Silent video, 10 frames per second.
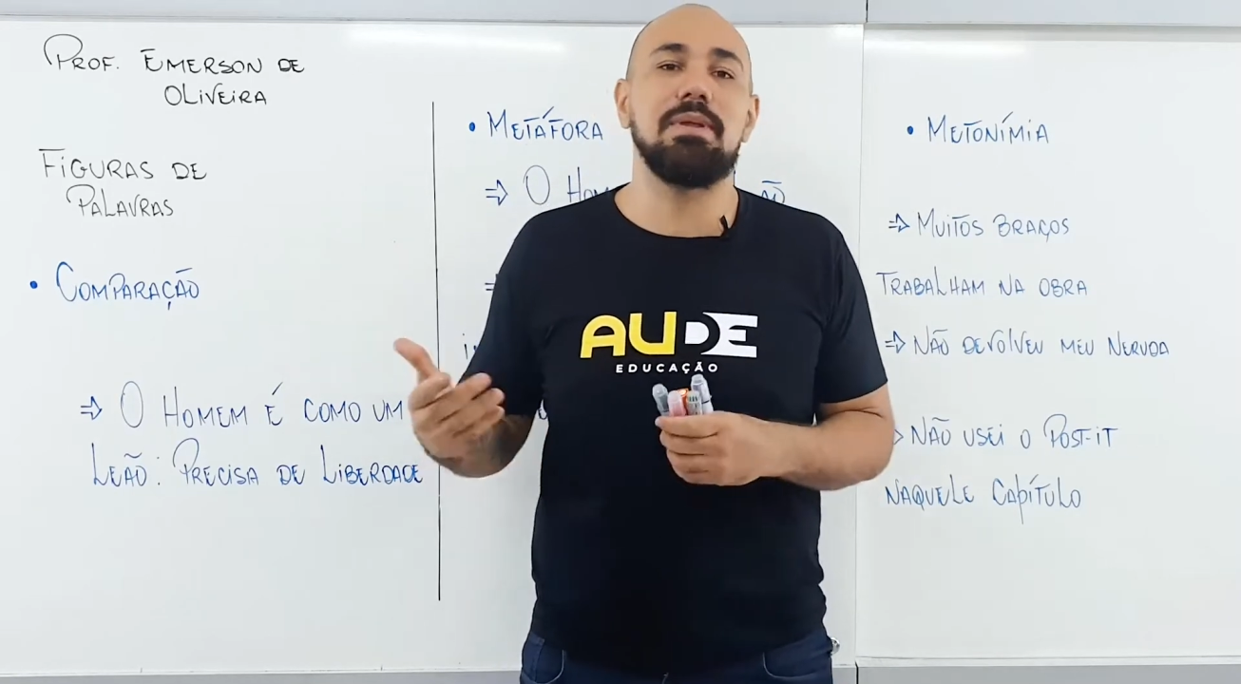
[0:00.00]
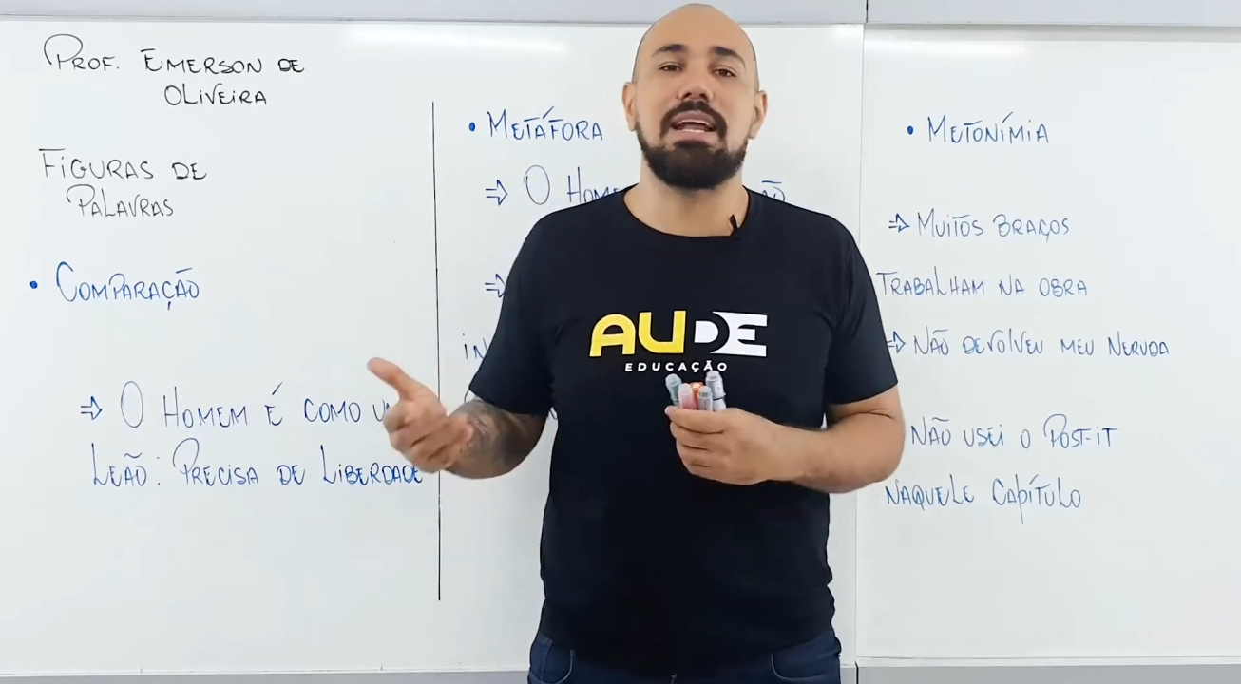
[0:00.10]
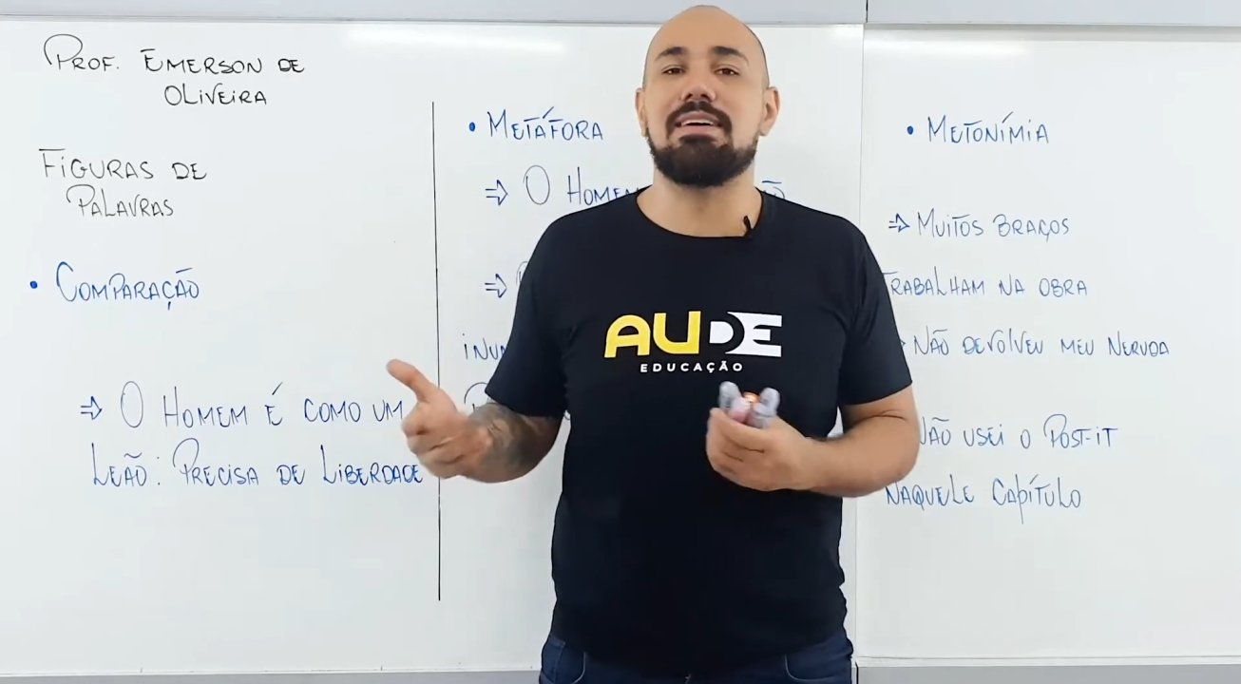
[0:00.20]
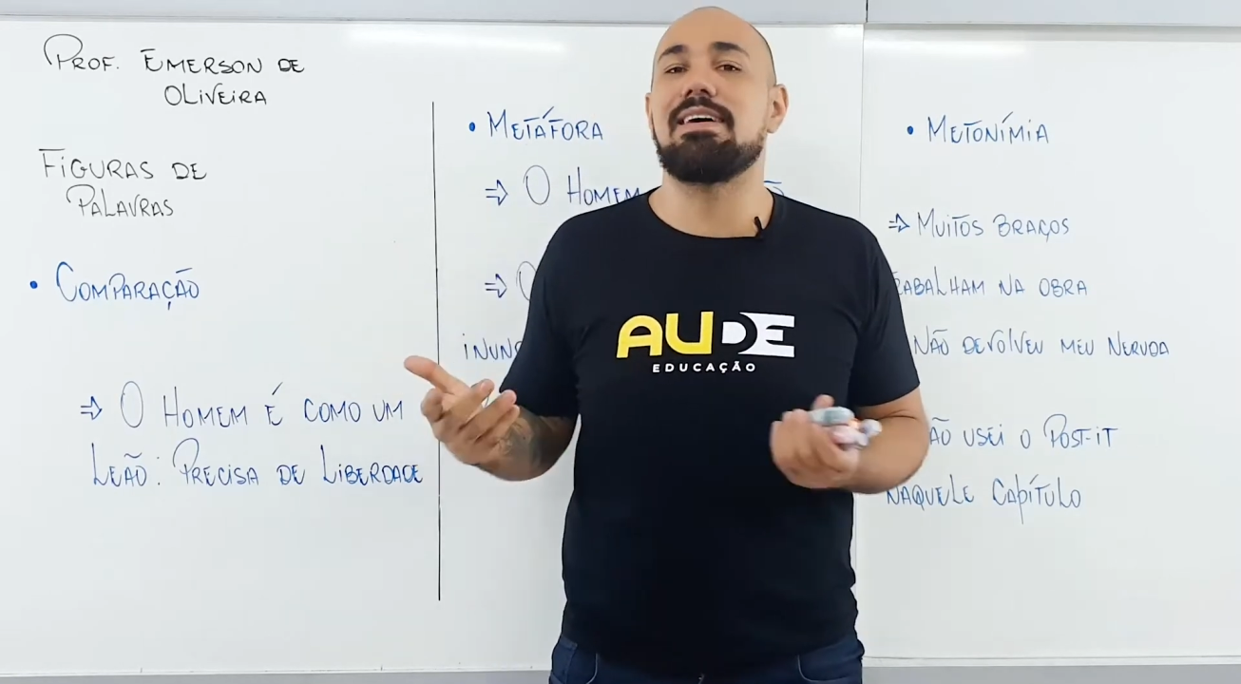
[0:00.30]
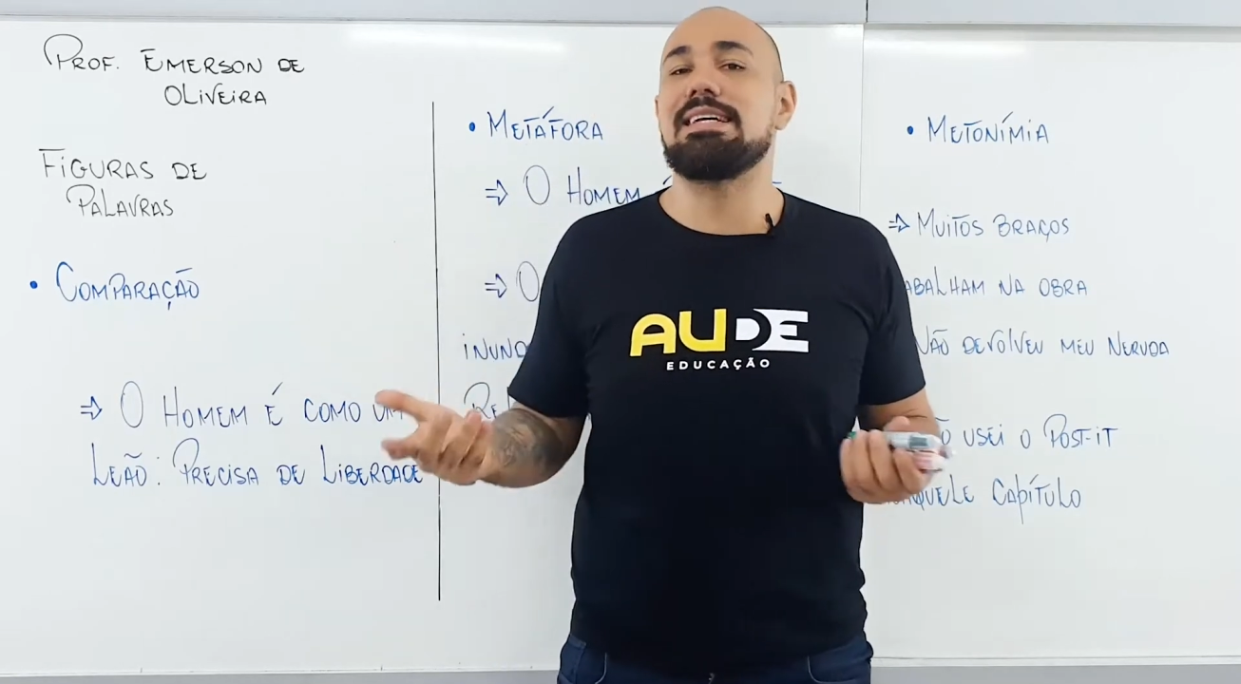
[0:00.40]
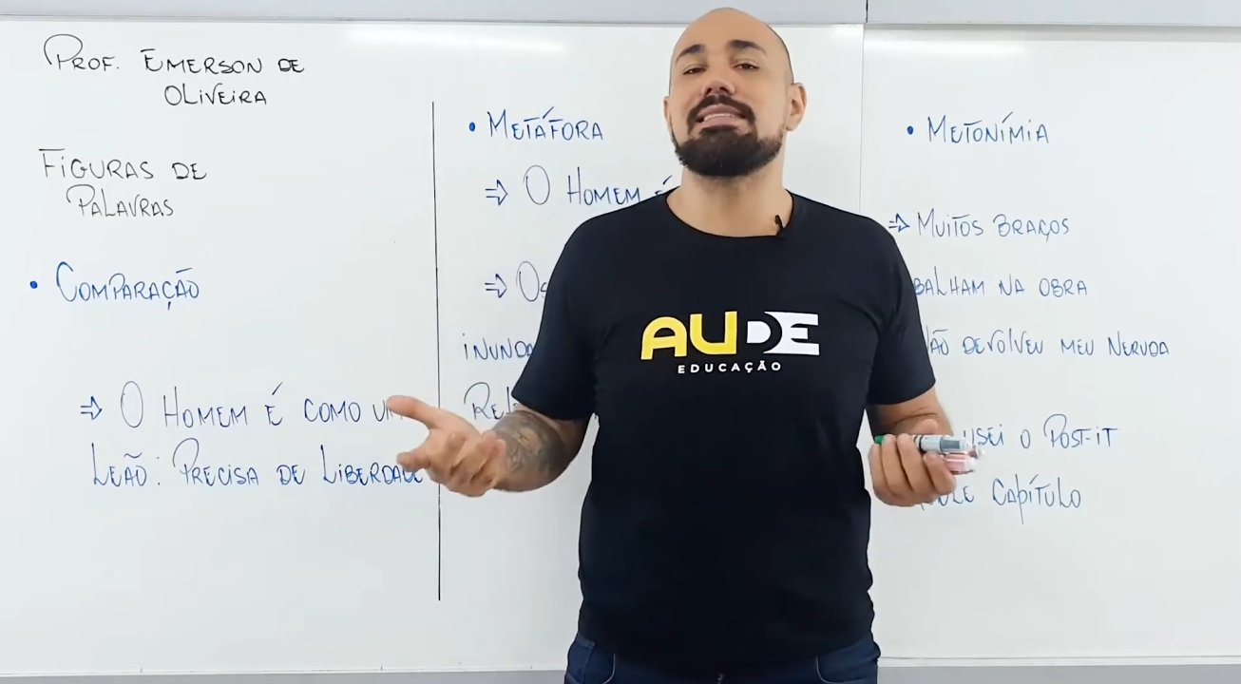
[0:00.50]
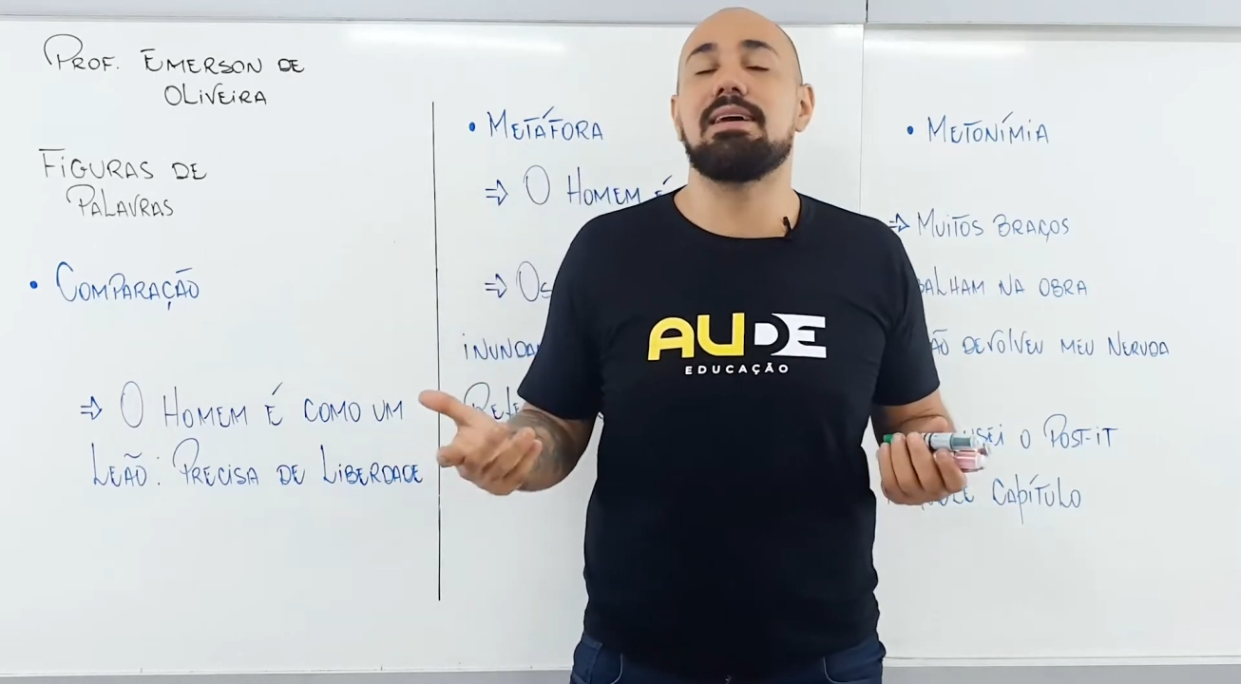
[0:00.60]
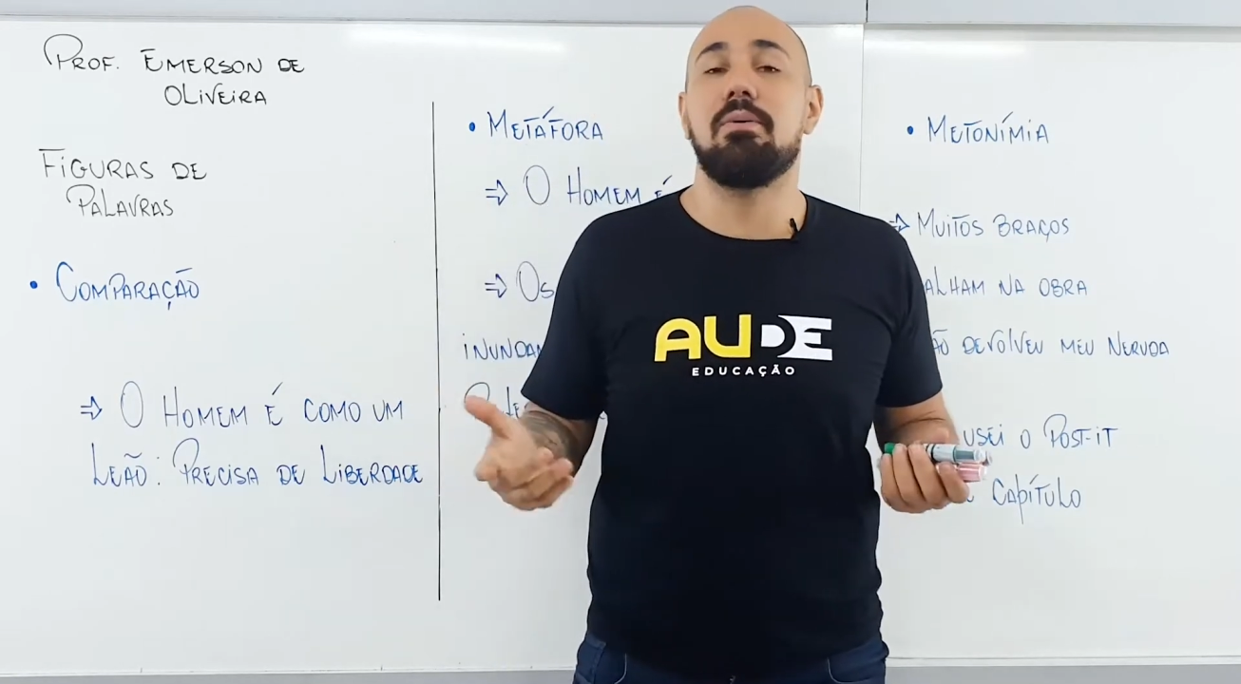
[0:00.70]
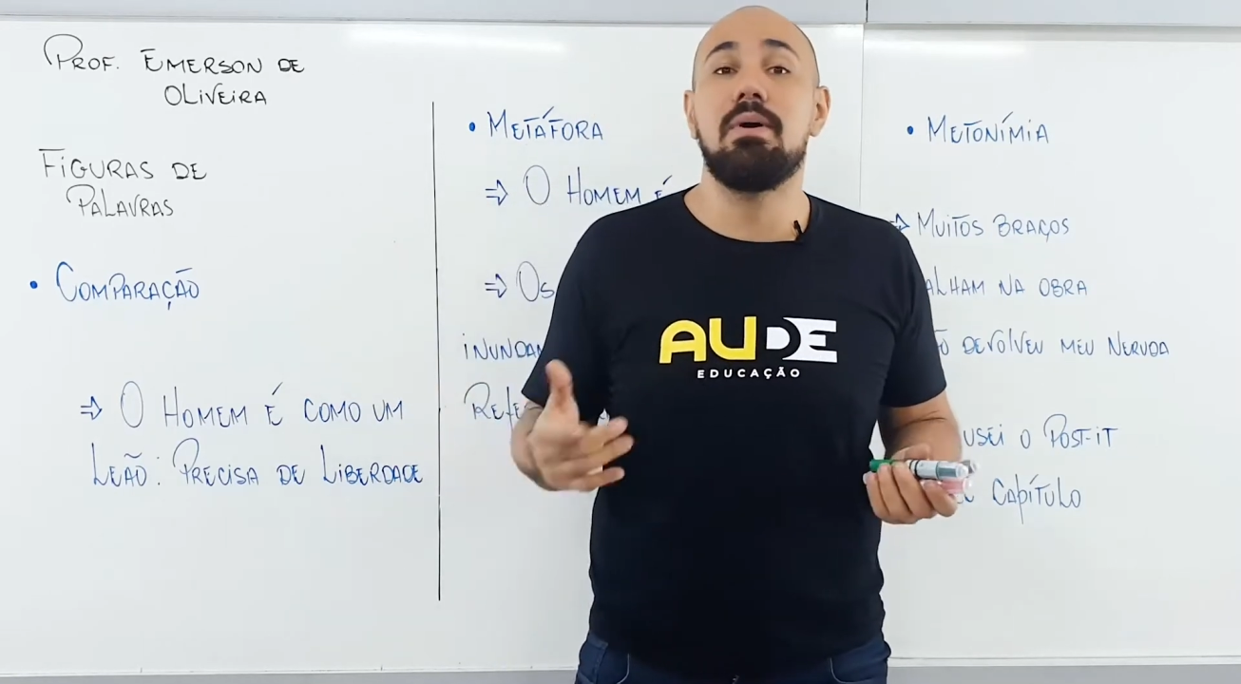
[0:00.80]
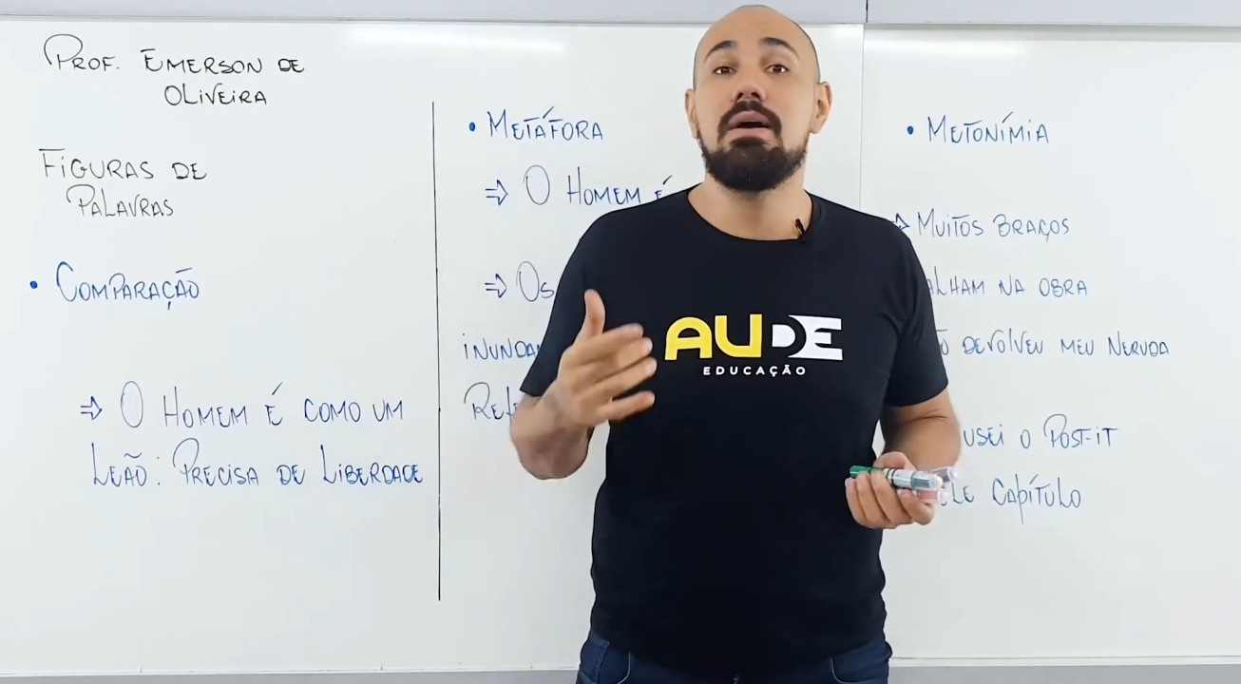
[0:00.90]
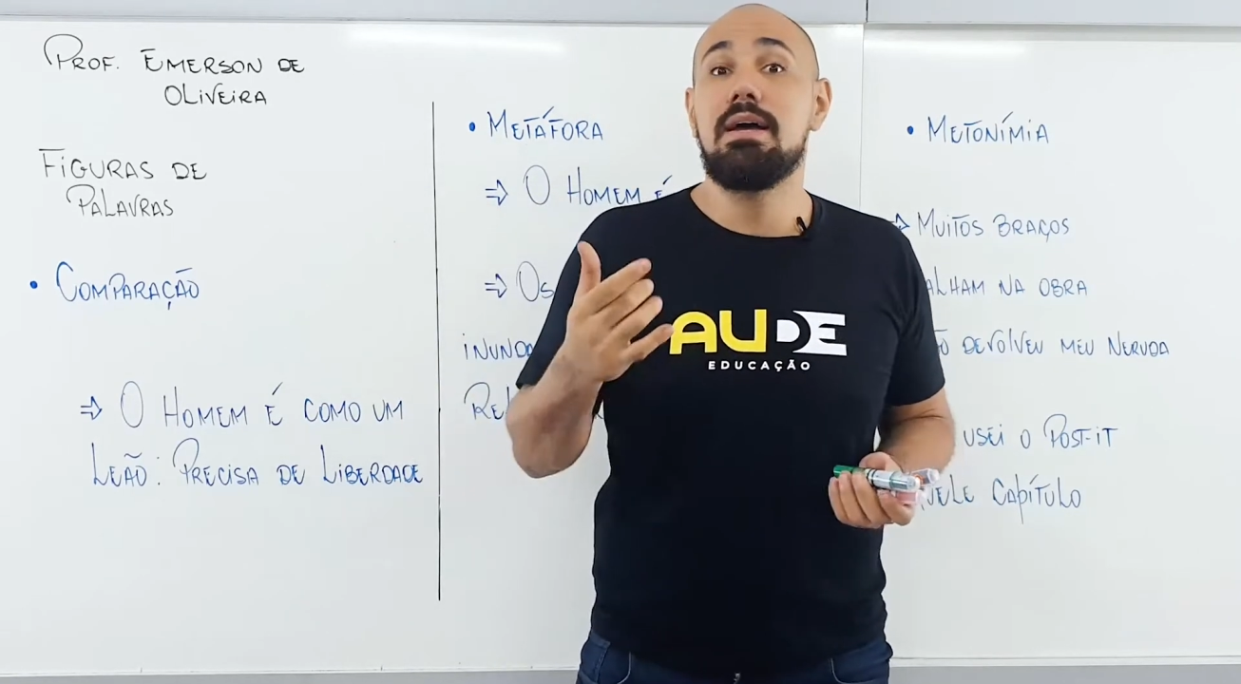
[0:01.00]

daquela questão.